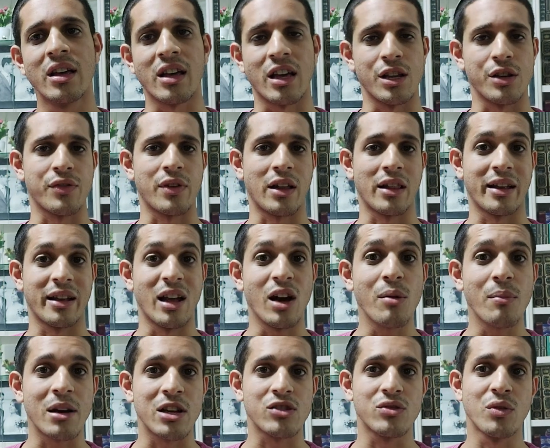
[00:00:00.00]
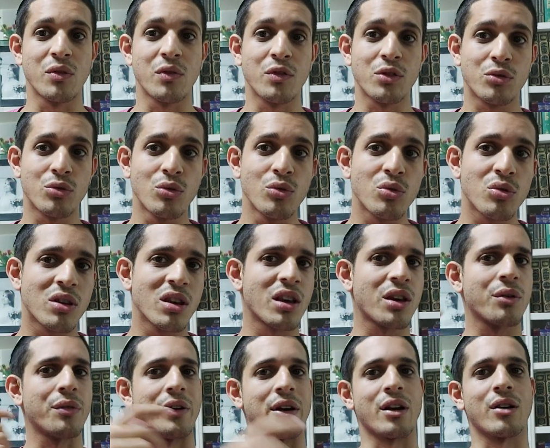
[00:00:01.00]
A gente fala, não, mas no futuro o que,
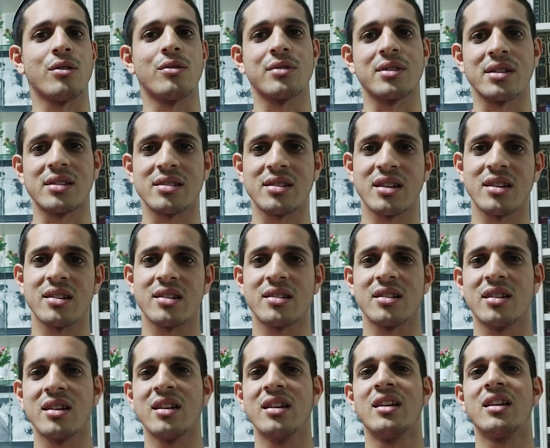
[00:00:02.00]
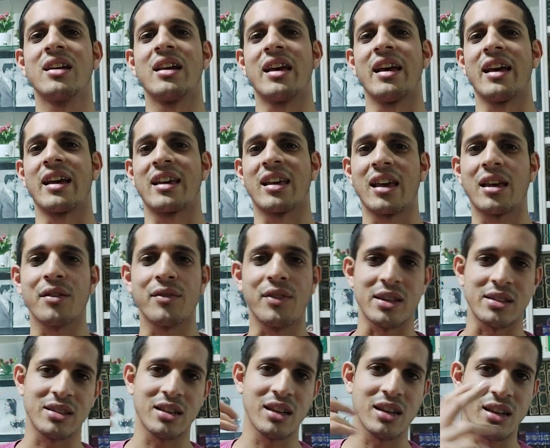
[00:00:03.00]
que vai acontecer? É, o que, que
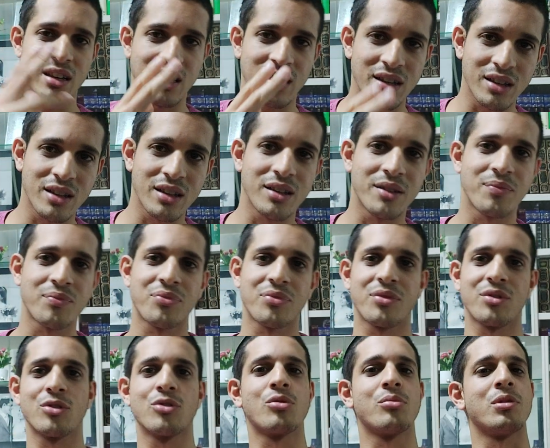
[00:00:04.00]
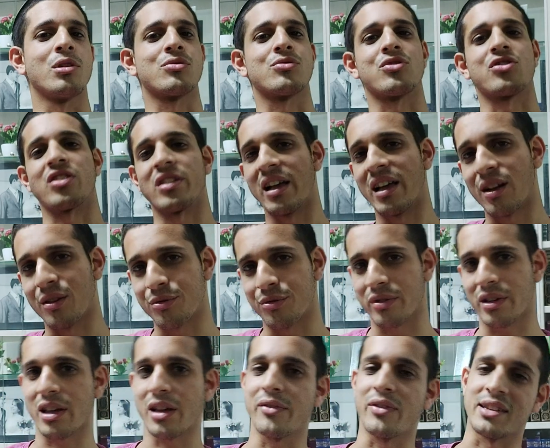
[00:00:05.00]
vai ser do meu sustento?
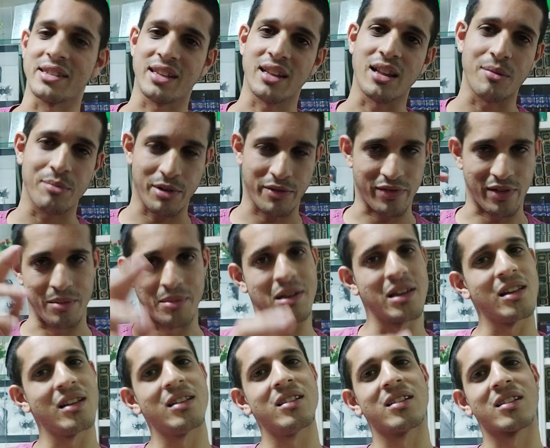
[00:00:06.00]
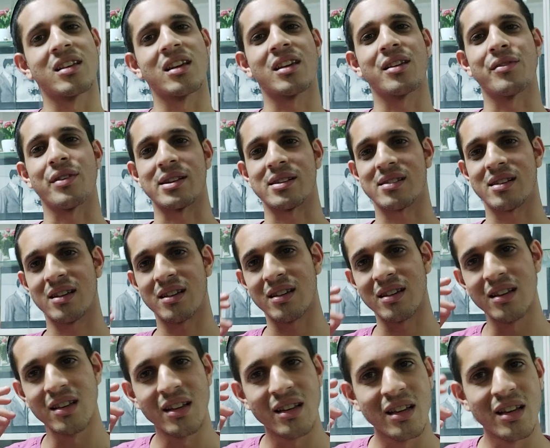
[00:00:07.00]
O que, que vai ser da minha família? O que, que vai
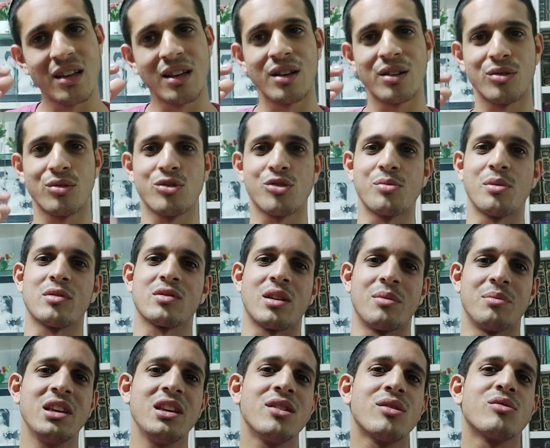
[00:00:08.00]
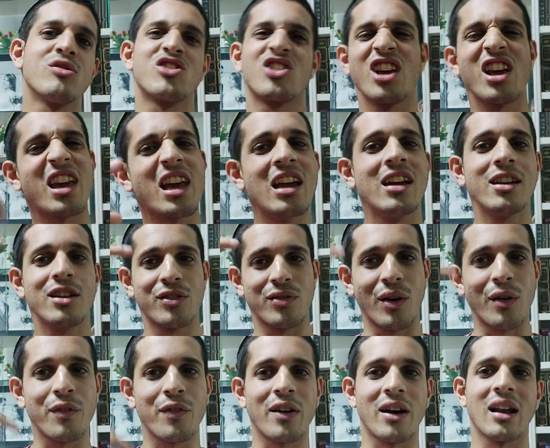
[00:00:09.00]
ser dos meus amigos? O que, que eles
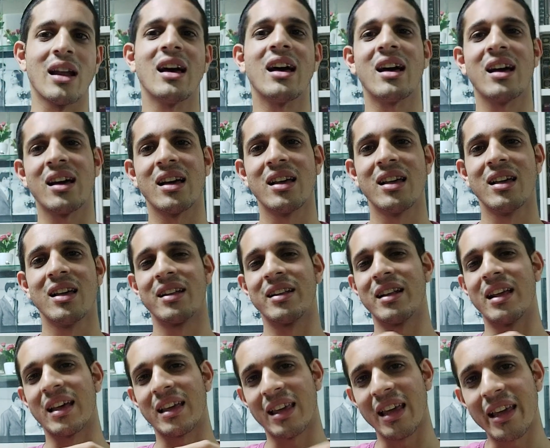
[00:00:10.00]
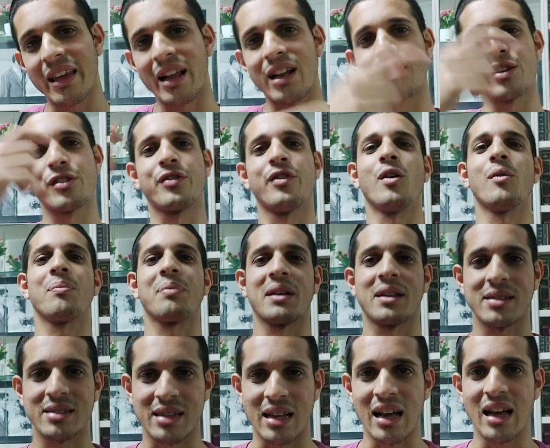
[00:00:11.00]
vão falar? Né? O que, que eles vão
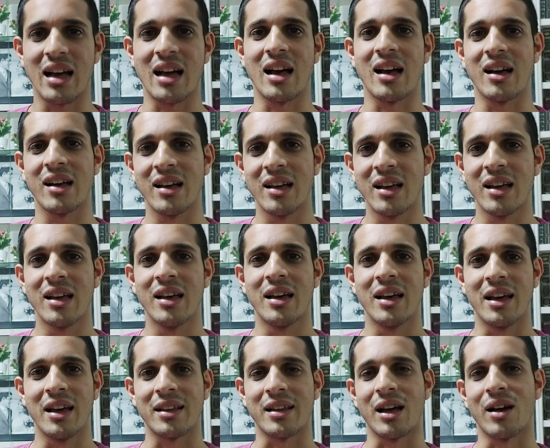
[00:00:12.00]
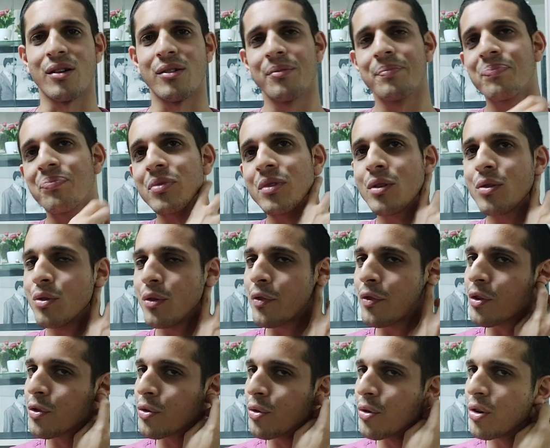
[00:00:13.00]
pensar? Então, no
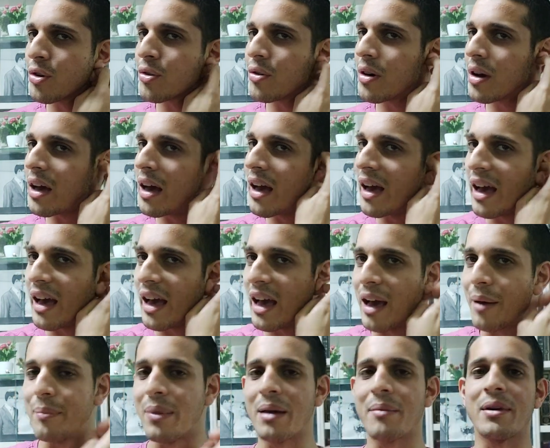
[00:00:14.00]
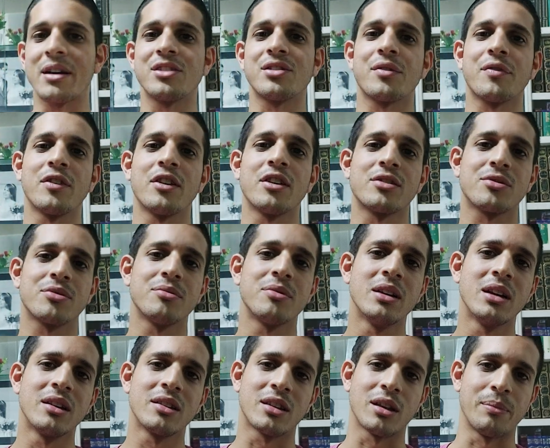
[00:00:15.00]
futuro é, é bem mais difícil
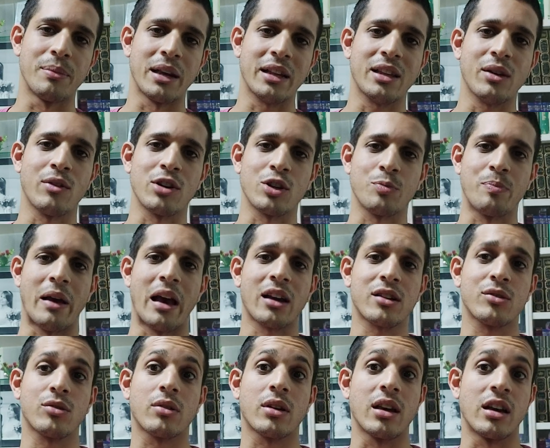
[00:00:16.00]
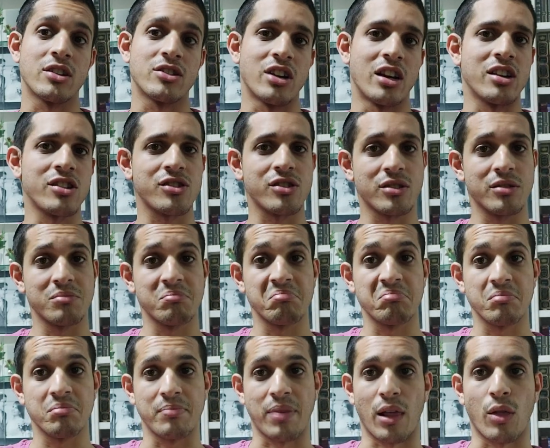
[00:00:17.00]
também tem um aspecto que a gente,
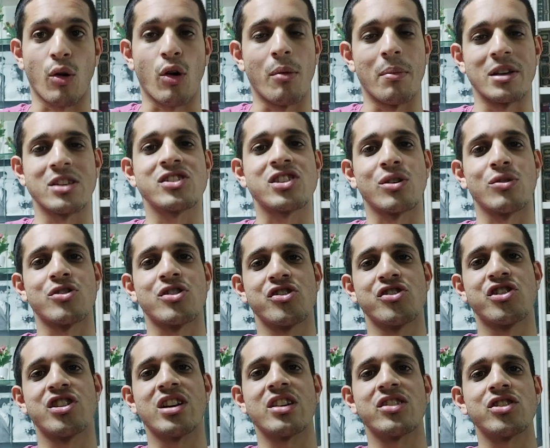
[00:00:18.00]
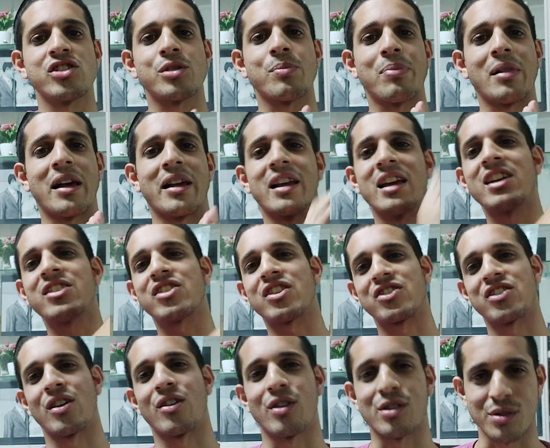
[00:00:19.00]
cada como a gente é hoje em dia, a gente planeja
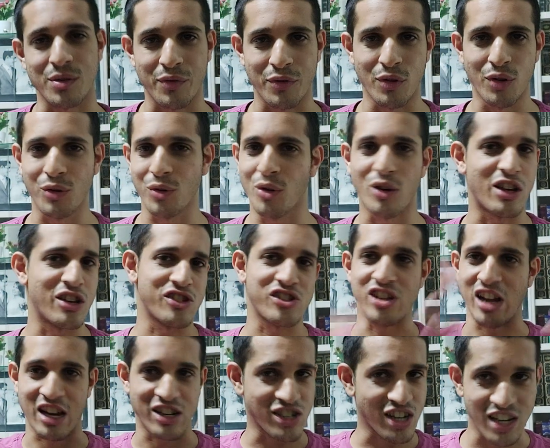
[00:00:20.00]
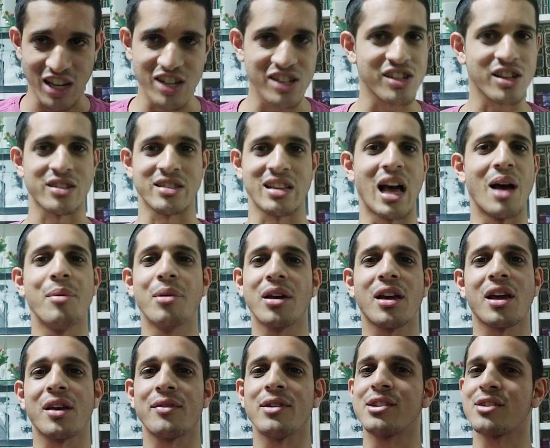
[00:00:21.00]
já o nosso futuro. A gente acha que a gente sabe o
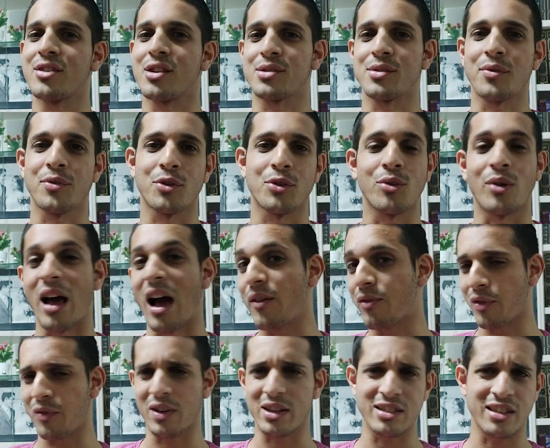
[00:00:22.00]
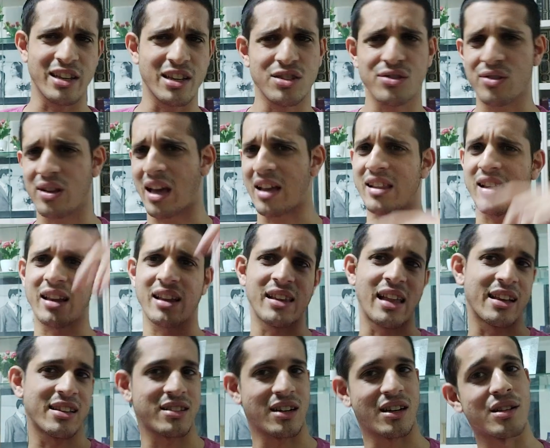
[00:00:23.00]
que vai ser o nosso futuro. Ah, vou fazer isso, que aí daqui
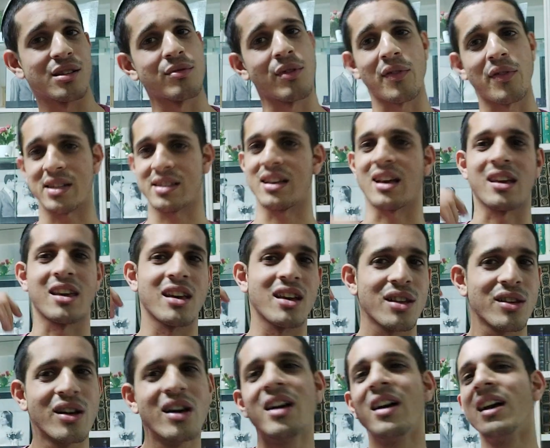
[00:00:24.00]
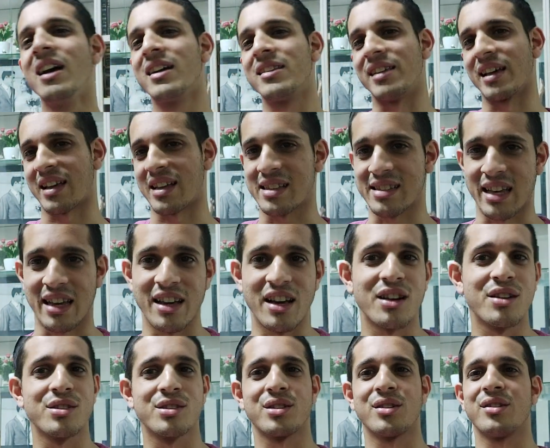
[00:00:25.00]
10 anos eu vou fazer aquilo, daqui 100
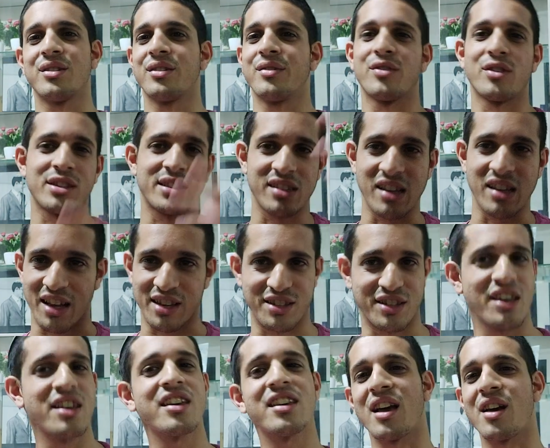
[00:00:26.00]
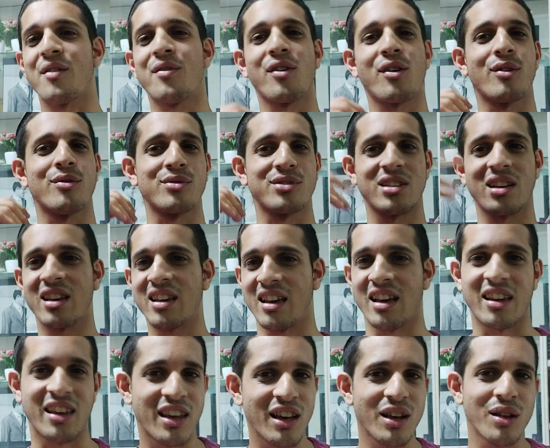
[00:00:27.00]
anos eu vou ser assim, aí eu vou conseguir
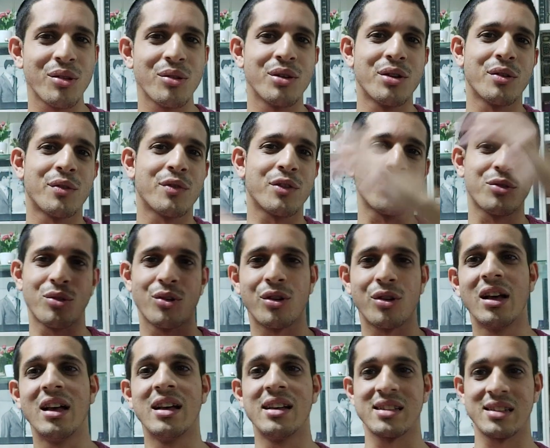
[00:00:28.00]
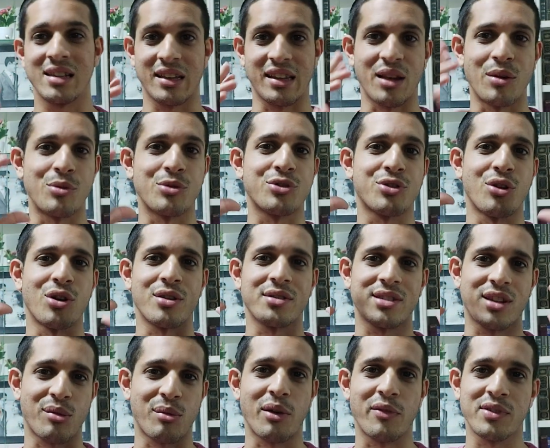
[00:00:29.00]
aquilo, e no futuro você tem um sonho,
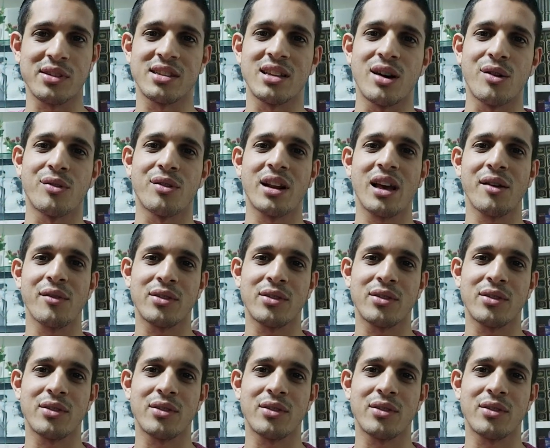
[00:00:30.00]
você tem uma visão, né?